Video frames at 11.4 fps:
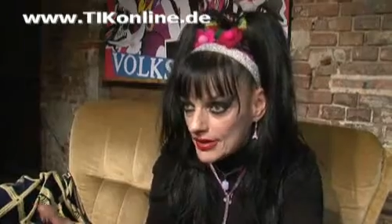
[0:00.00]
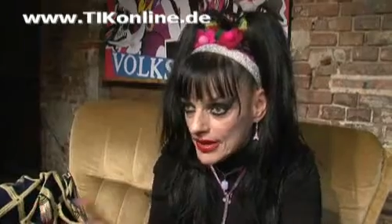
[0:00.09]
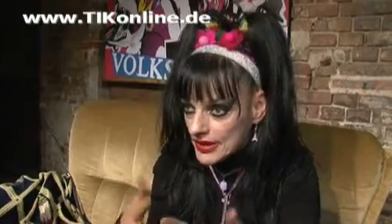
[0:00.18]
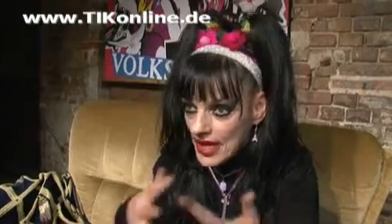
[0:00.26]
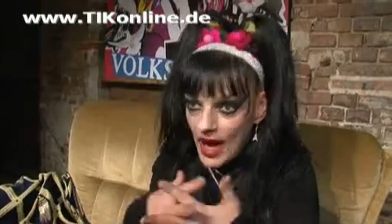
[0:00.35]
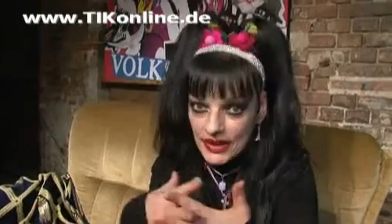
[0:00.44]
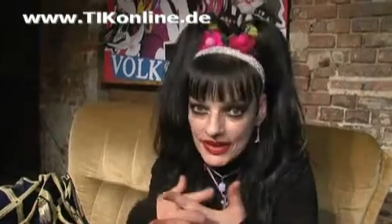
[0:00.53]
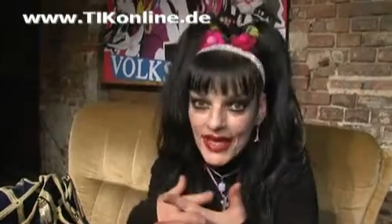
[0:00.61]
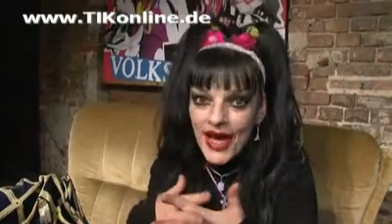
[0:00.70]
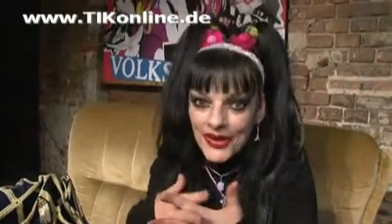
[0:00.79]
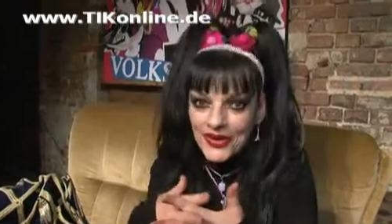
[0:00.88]
das geht ja Hand
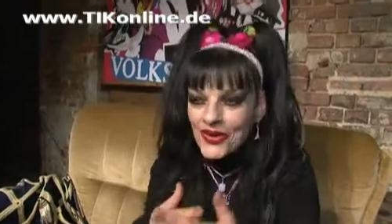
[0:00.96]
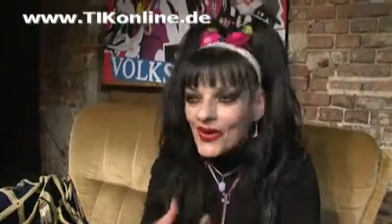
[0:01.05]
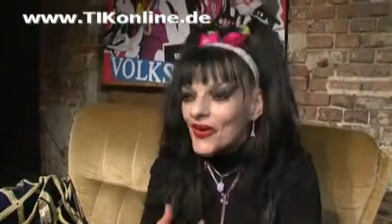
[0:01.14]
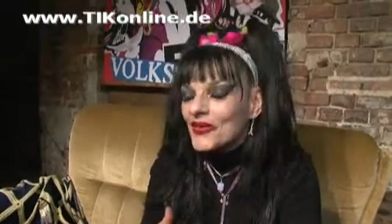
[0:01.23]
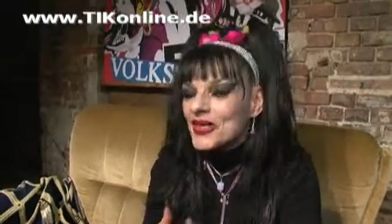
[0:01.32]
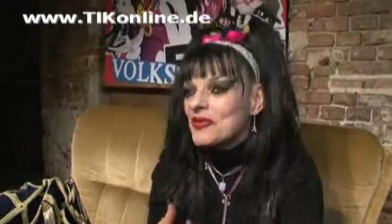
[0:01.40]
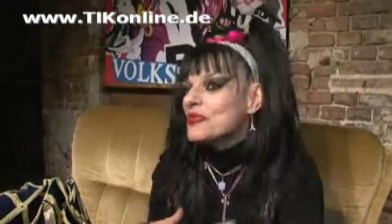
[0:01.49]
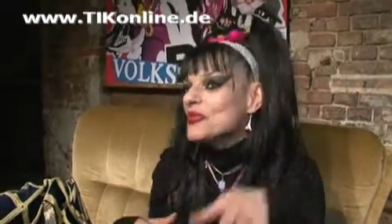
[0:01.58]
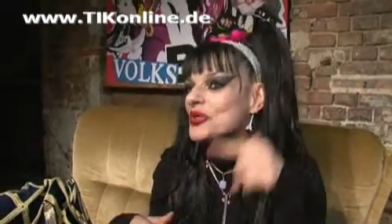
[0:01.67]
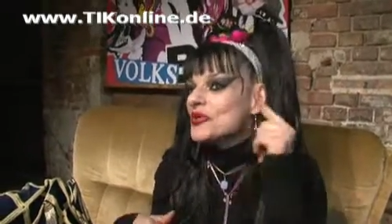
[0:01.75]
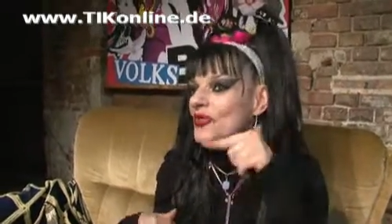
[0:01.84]
in Hand.
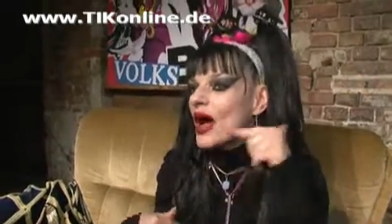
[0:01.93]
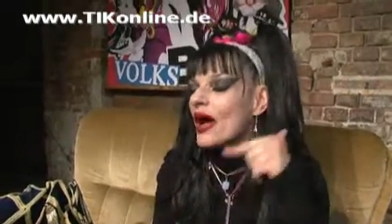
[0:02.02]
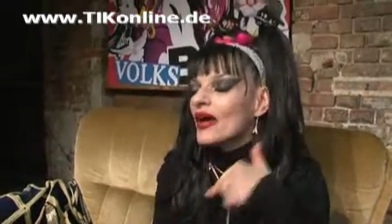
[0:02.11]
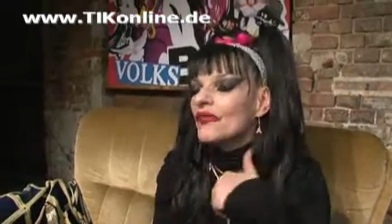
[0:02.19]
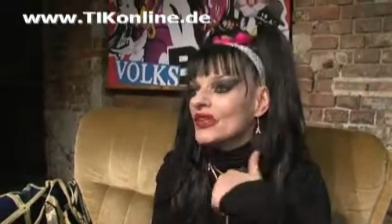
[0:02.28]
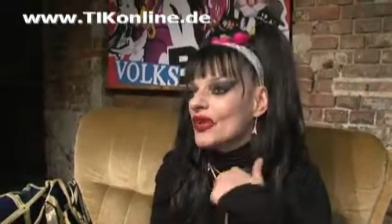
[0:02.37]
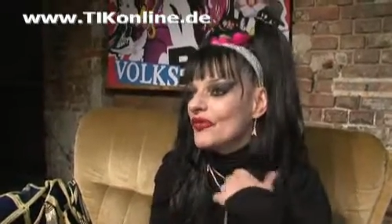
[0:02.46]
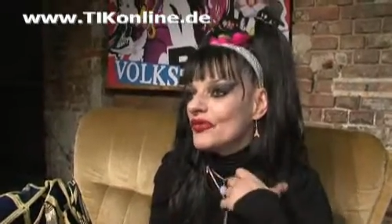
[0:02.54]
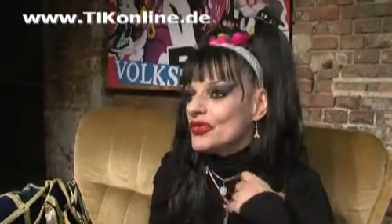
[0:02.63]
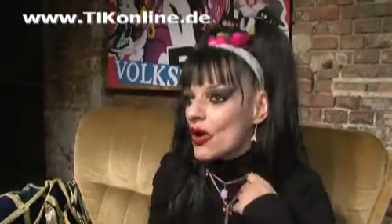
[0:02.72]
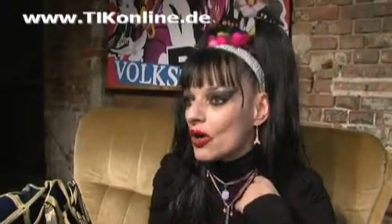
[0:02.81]
Deswegen müssen wir einfach
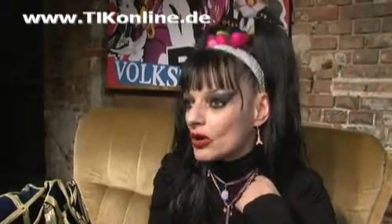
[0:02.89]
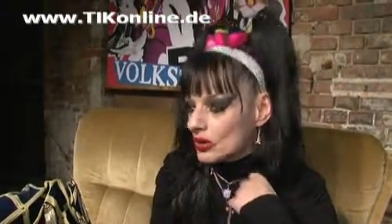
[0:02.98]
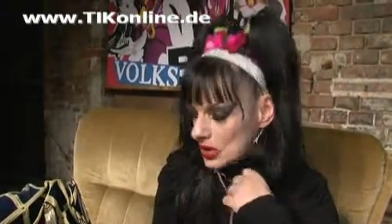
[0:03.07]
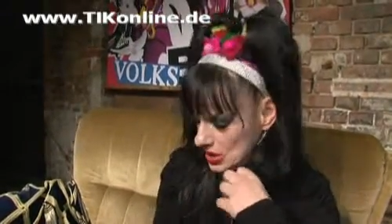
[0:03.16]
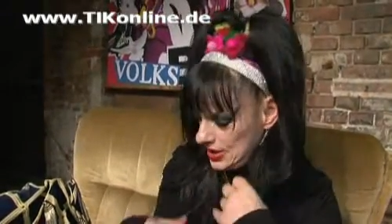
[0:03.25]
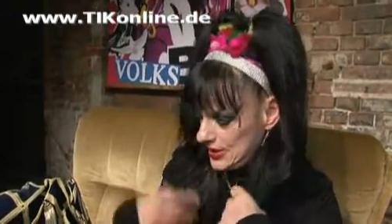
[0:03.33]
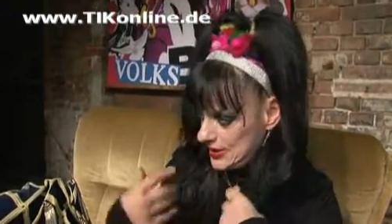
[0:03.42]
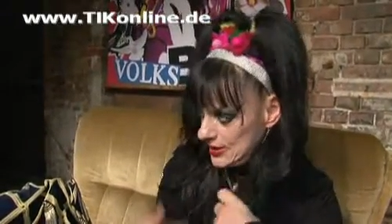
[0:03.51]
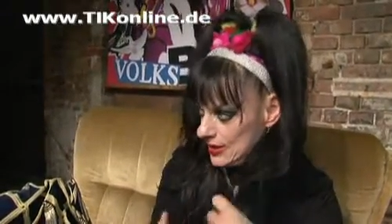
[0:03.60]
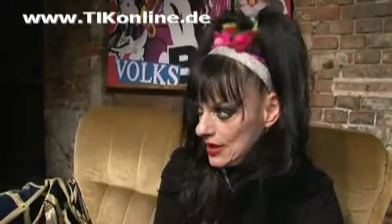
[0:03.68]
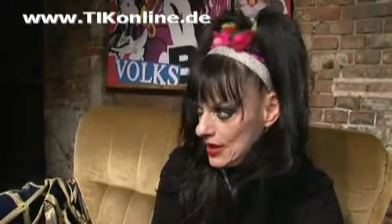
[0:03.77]
dafür sorgen, dass
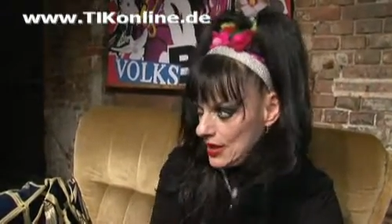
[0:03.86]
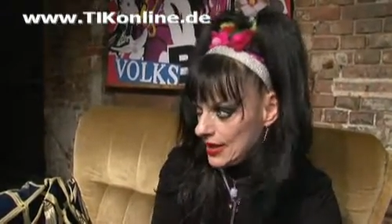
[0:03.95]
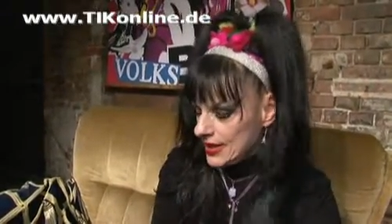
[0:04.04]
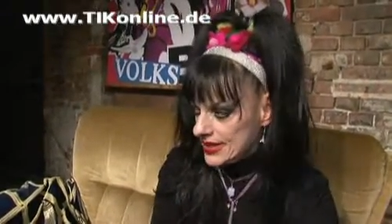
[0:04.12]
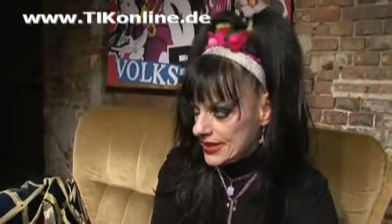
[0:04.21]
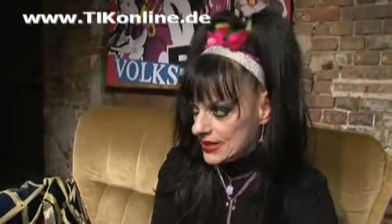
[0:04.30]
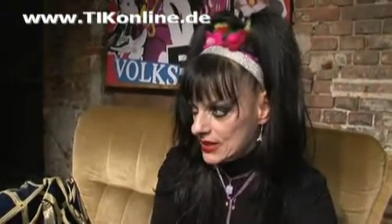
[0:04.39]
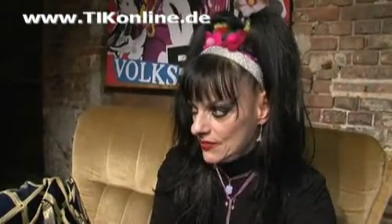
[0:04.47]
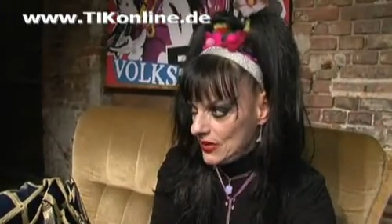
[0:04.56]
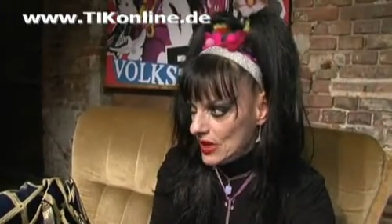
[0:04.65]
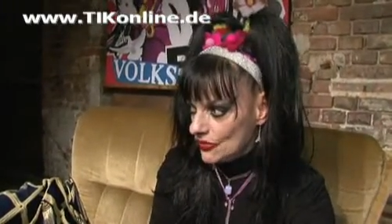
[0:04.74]
diese
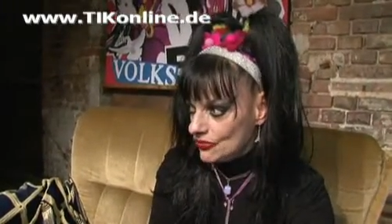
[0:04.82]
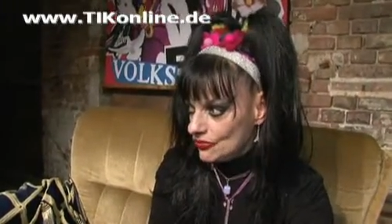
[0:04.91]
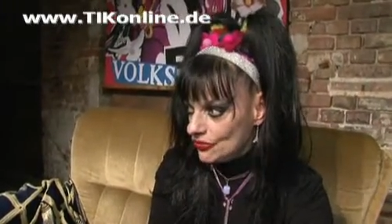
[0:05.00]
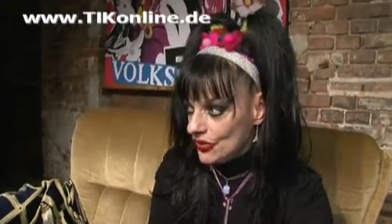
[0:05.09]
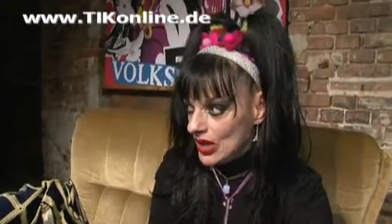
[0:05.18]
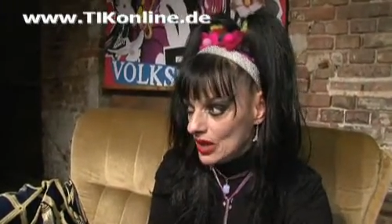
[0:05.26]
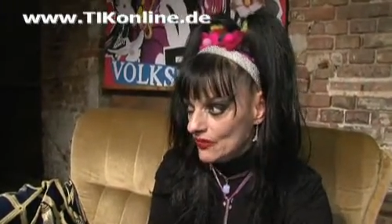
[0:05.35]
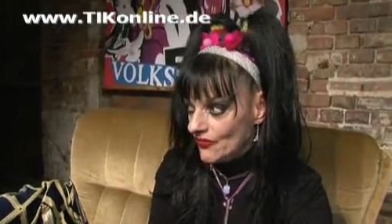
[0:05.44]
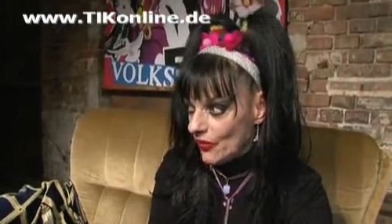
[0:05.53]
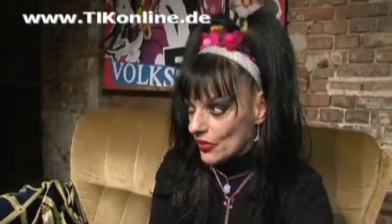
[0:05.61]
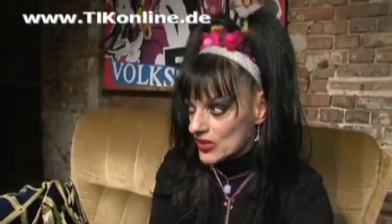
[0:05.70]
Gesetze wieder
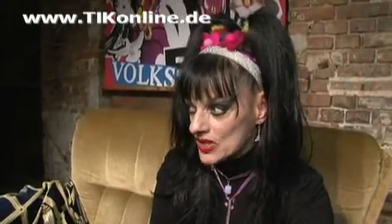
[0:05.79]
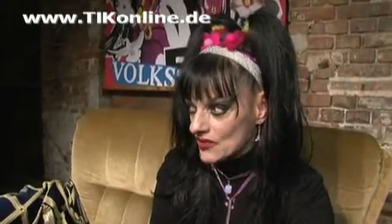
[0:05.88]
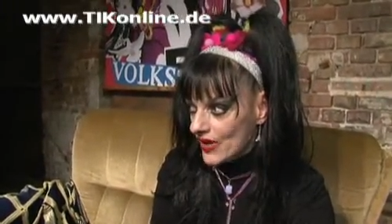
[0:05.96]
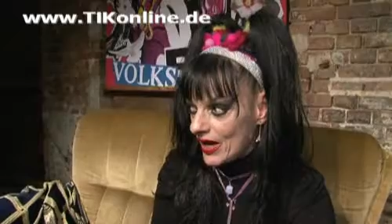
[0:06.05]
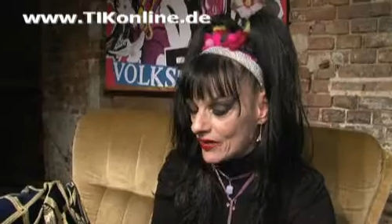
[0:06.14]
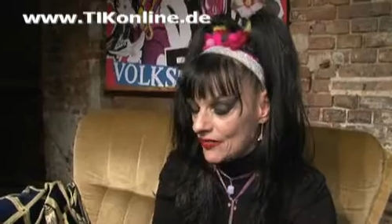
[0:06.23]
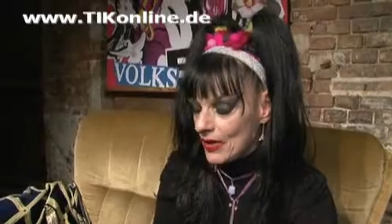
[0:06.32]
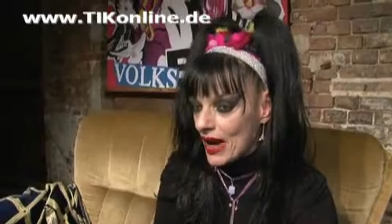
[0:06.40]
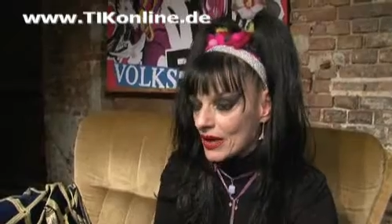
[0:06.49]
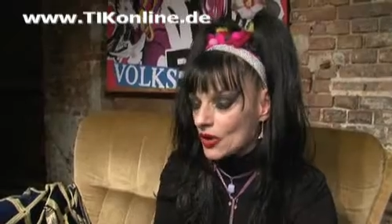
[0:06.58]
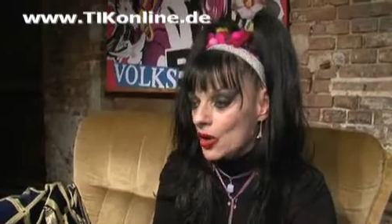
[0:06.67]
reinforced werden. Wir
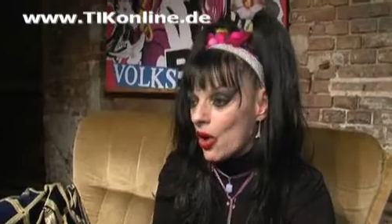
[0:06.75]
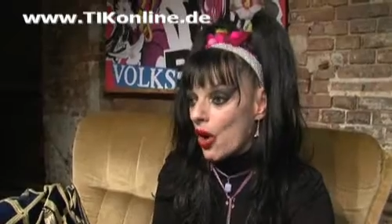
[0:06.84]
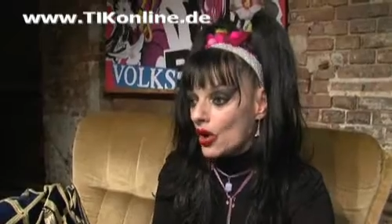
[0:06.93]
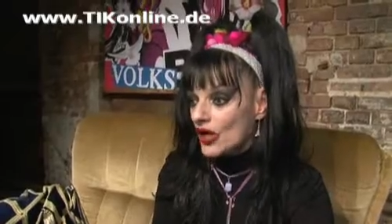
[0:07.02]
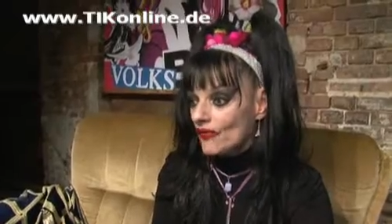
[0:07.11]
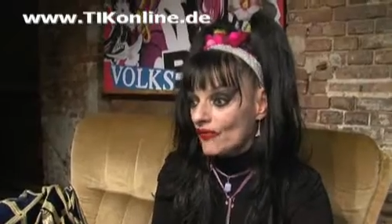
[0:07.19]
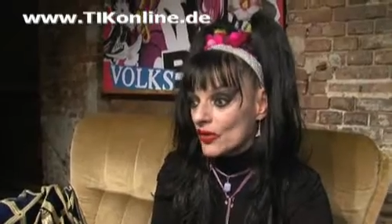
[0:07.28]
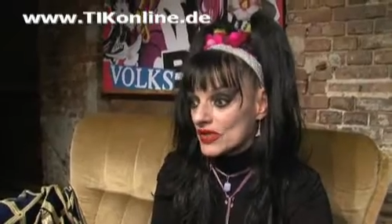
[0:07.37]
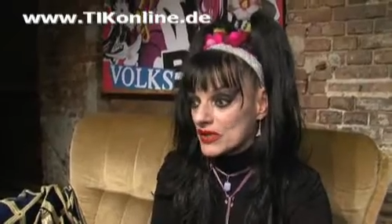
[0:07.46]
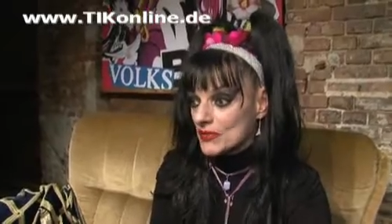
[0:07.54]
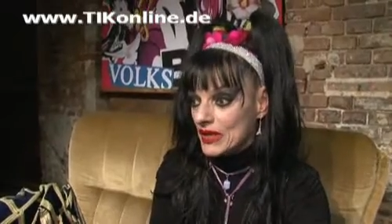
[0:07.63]
machen Law
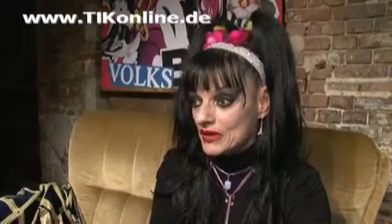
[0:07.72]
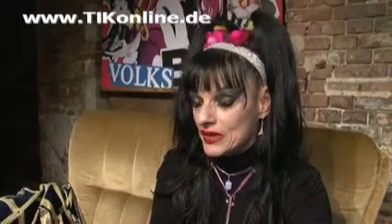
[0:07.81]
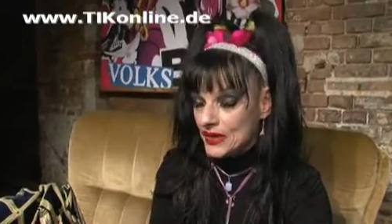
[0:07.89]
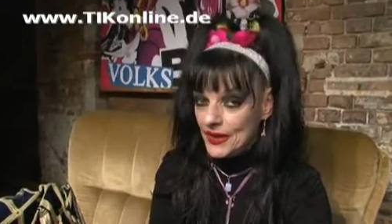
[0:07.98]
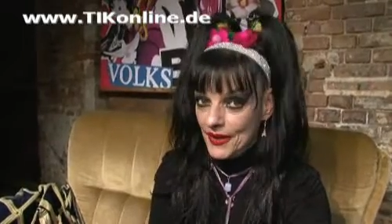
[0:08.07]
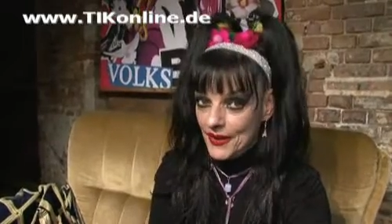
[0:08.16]
Enforcement.